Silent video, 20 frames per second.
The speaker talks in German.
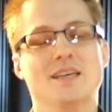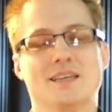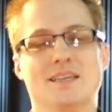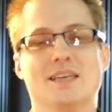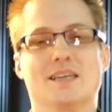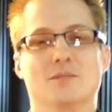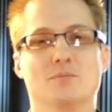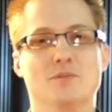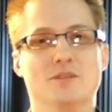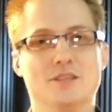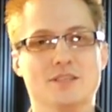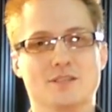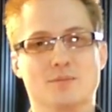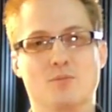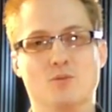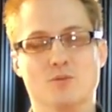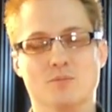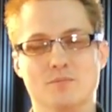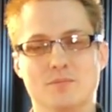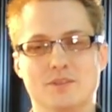Ja, ich bin Nils
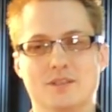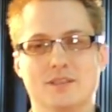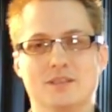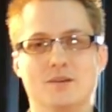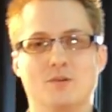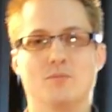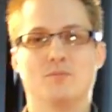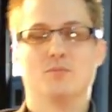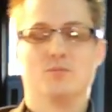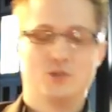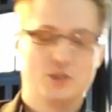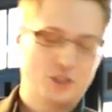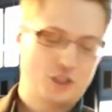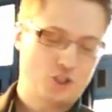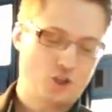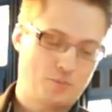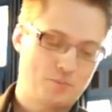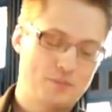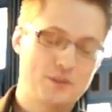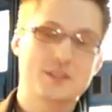Blum, äh,
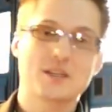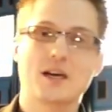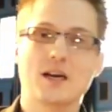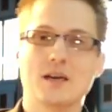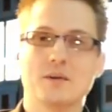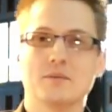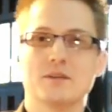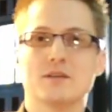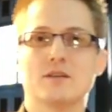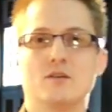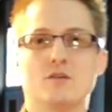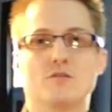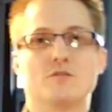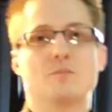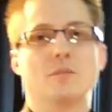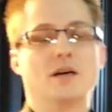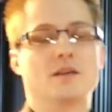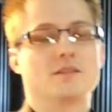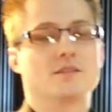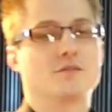Multishop-Betreiber auf
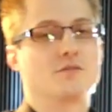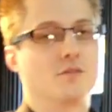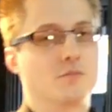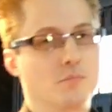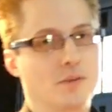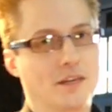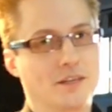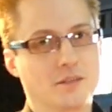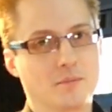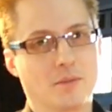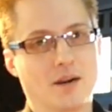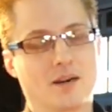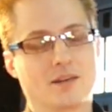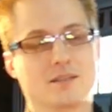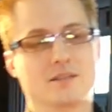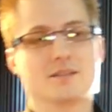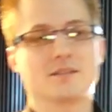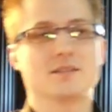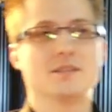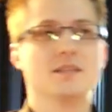Basis von Plenty
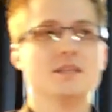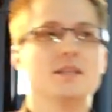Markets.